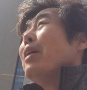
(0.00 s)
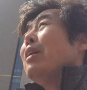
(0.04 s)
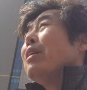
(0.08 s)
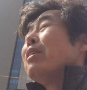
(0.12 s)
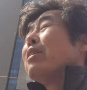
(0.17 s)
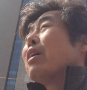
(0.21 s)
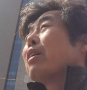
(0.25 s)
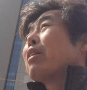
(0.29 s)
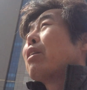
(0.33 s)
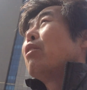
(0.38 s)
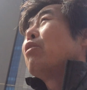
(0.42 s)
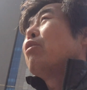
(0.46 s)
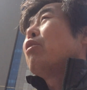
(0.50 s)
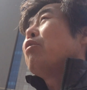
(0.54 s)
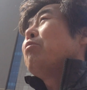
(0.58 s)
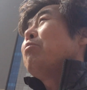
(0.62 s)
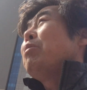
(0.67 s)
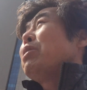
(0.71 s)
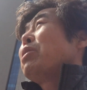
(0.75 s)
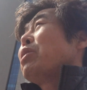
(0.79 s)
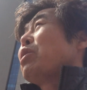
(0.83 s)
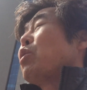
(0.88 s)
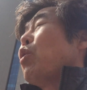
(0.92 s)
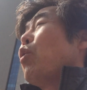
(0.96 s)
자,
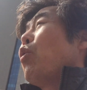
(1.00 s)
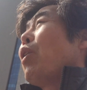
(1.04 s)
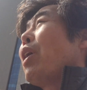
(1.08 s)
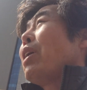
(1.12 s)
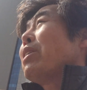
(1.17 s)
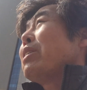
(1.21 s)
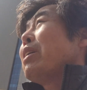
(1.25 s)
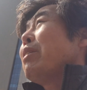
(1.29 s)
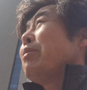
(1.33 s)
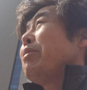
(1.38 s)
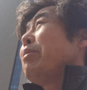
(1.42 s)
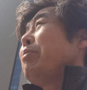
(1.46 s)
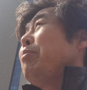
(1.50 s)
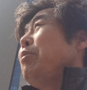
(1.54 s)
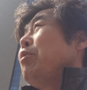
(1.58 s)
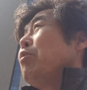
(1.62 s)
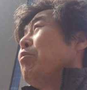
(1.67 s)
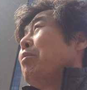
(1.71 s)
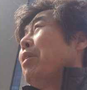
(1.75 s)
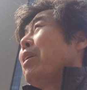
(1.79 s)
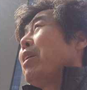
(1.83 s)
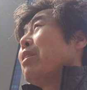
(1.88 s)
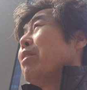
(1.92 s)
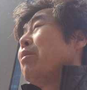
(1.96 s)
경동면에서 종가살
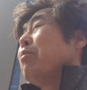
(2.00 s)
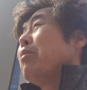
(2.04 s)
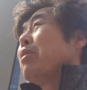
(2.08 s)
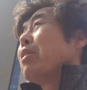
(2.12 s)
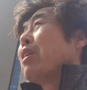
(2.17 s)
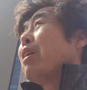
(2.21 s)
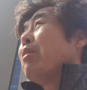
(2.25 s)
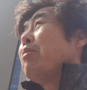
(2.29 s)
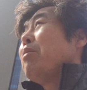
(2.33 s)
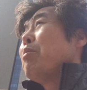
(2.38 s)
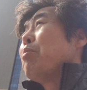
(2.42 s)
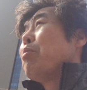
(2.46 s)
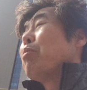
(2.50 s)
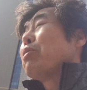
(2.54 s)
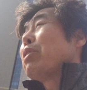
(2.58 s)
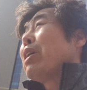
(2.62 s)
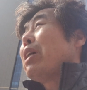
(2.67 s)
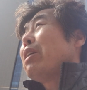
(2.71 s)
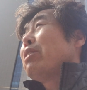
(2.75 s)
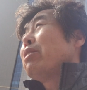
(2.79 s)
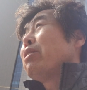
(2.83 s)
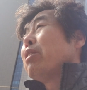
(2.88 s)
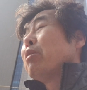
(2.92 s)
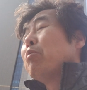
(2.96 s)
16만원 넘어가면
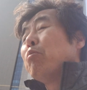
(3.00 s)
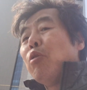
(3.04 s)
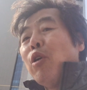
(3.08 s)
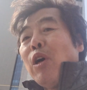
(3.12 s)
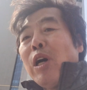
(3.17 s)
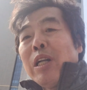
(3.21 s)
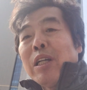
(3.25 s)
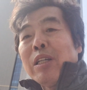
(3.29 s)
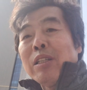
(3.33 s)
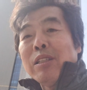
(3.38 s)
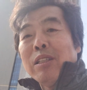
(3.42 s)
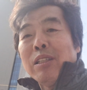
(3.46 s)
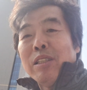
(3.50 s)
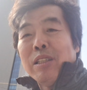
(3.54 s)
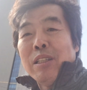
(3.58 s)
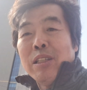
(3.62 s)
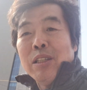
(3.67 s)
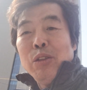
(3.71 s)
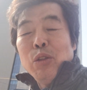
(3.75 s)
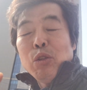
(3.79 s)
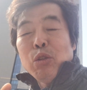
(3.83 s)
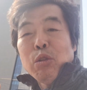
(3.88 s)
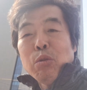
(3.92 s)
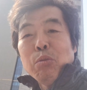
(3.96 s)
부산에서 정모하는 거
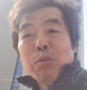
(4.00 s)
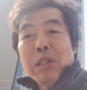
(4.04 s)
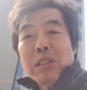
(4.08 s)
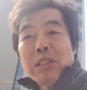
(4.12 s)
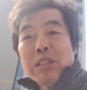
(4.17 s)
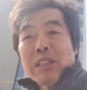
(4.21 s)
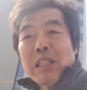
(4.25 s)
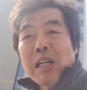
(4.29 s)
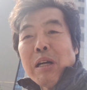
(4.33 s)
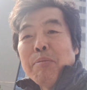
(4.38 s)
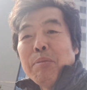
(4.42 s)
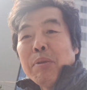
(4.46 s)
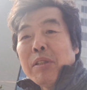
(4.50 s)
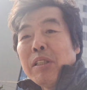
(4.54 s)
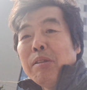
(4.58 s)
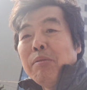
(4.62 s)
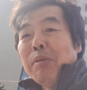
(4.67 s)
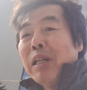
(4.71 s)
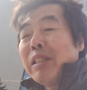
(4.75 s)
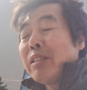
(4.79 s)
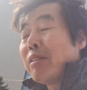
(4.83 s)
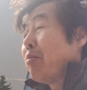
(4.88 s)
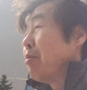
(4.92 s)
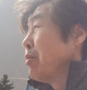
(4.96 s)
유튜브에서 제가 한 번 더
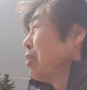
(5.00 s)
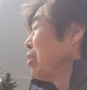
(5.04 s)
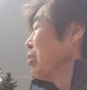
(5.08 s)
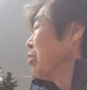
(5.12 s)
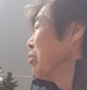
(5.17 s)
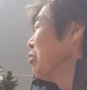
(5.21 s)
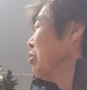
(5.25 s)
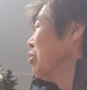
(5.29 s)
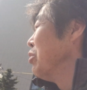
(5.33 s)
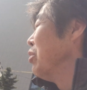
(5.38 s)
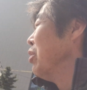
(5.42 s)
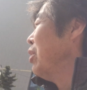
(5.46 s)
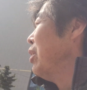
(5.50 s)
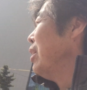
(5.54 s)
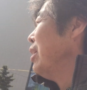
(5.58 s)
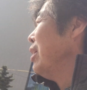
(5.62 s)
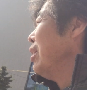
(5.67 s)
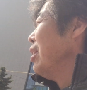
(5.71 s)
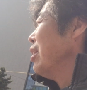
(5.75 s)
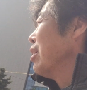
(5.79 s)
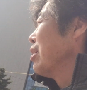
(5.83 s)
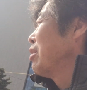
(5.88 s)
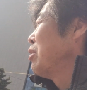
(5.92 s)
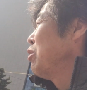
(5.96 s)
말씀드리고
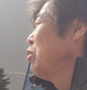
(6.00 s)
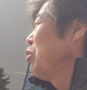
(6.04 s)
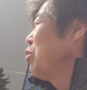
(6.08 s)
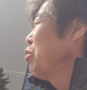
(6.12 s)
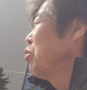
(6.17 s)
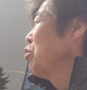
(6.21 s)
그리고 우리